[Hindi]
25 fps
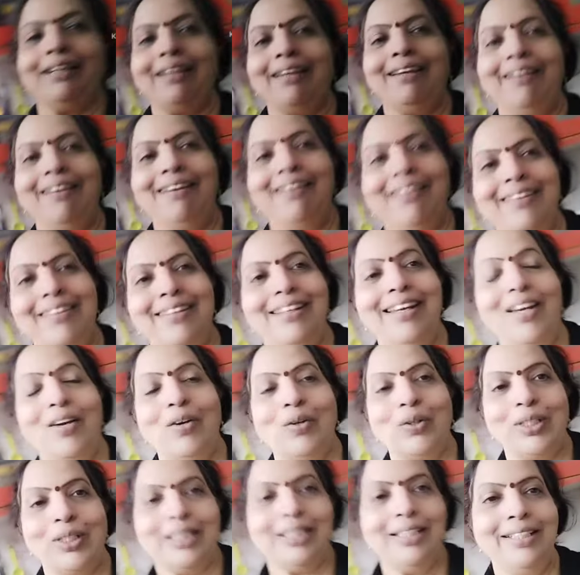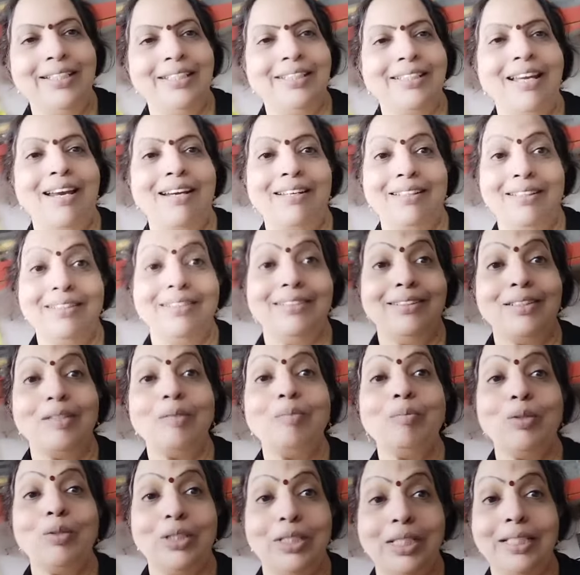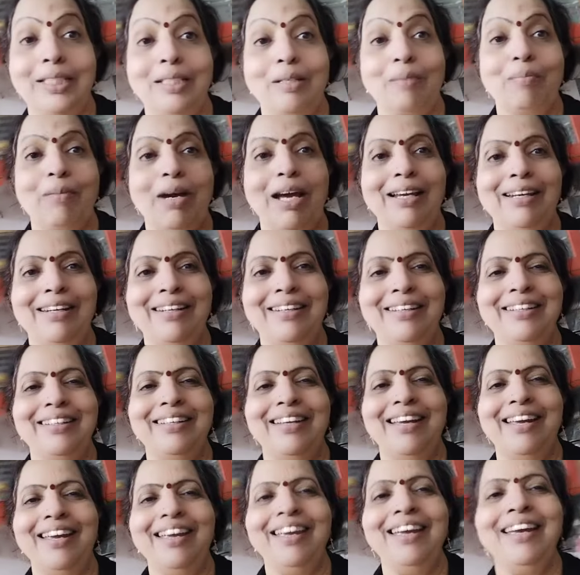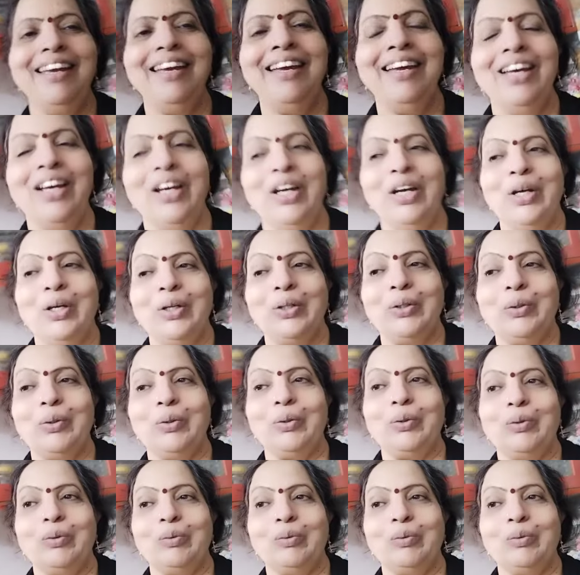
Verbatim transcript: के गई है और तीन चार दिन से मुझे संभाल रही है तो